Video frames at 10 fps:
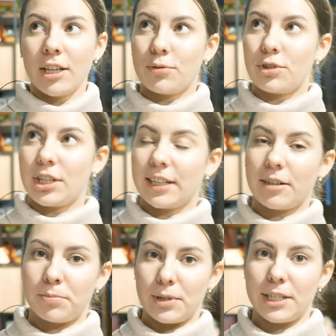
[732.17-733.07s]
уже
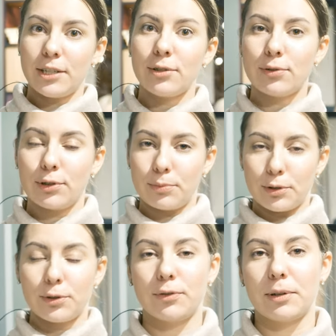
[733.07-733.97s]
композицию и
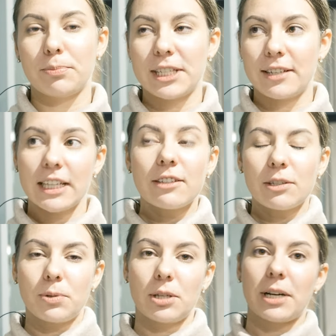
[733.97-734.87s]
могут вам посоветовать
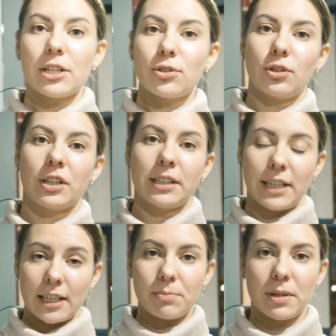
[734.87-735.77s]
подобрать что-то
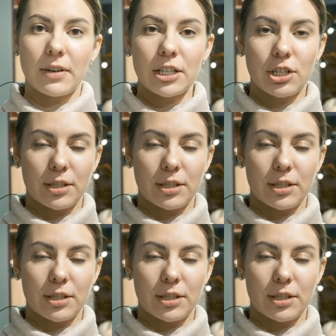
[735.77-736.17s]
конкретно под ваш